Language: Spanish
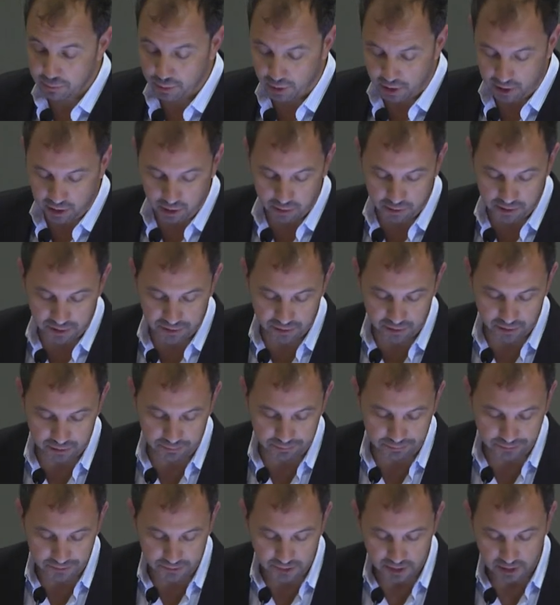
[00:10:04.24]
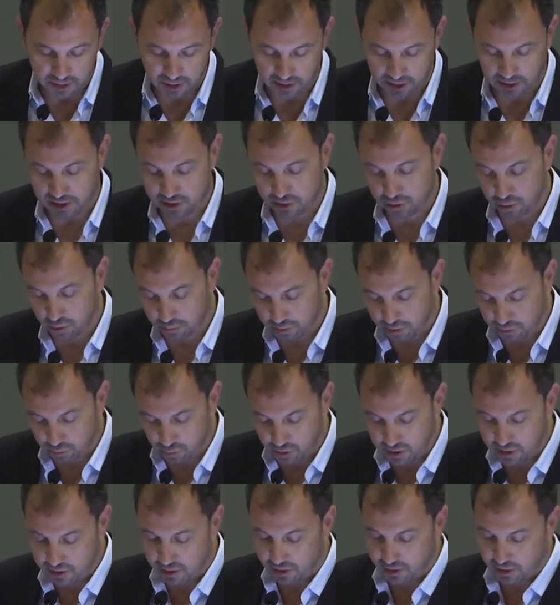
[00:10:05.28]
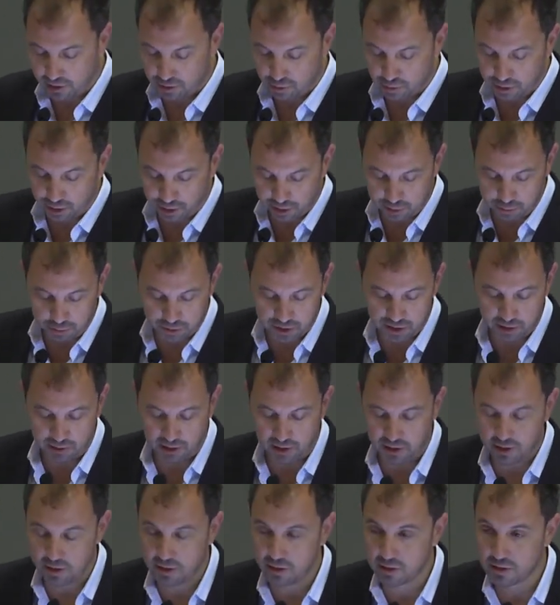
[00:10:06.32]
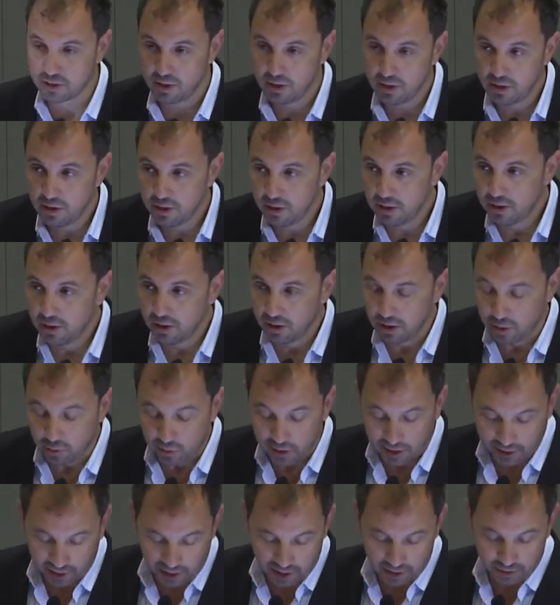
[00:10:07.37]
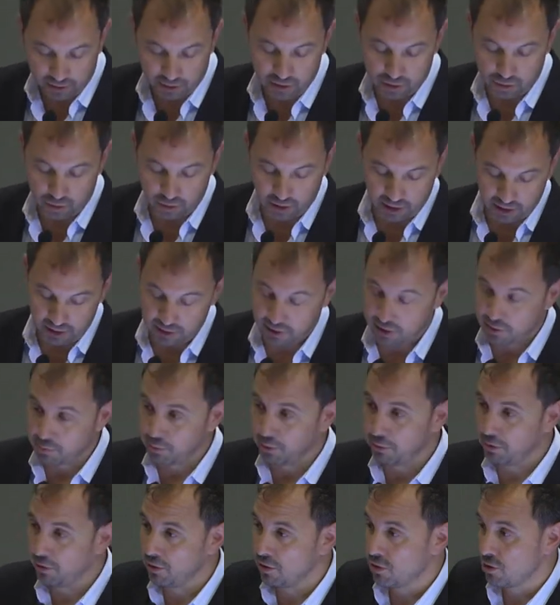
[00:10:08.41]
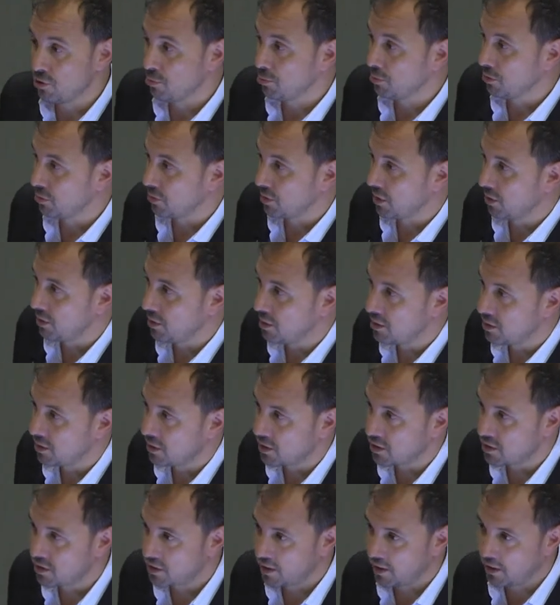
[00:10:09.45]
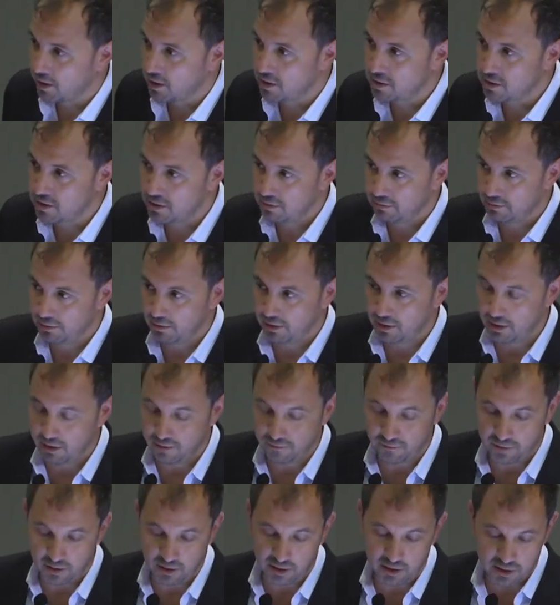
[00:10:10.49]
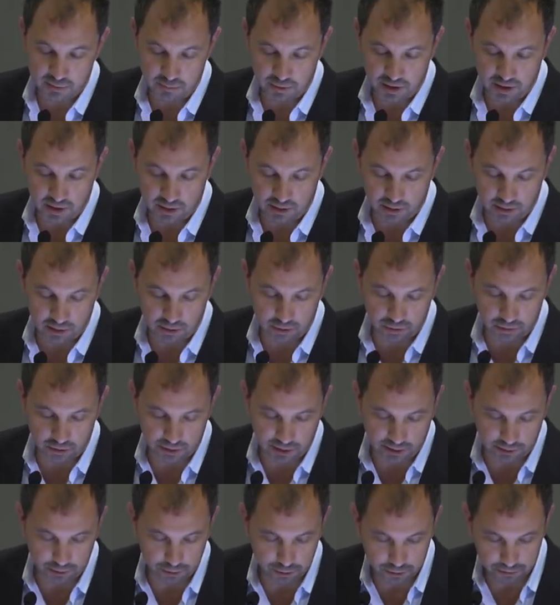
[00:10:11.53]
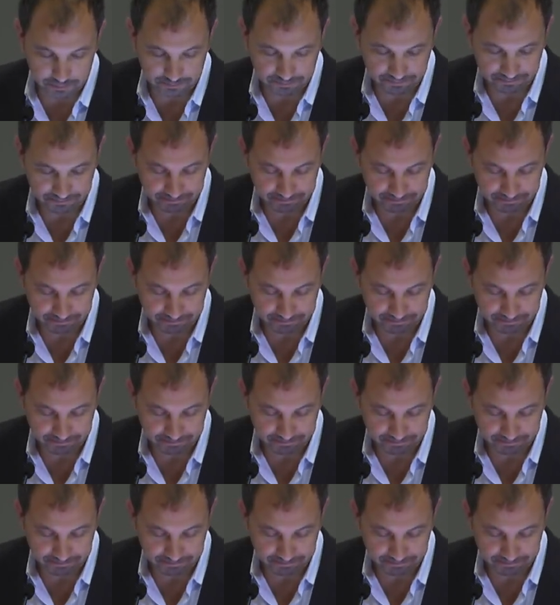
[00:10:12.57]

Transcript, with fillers: por la innovación, las coberturas de riesgos y responsabilidades y unas relaciones con clientes, proveedores y subcontratistas sanas y definidas mediante contratos.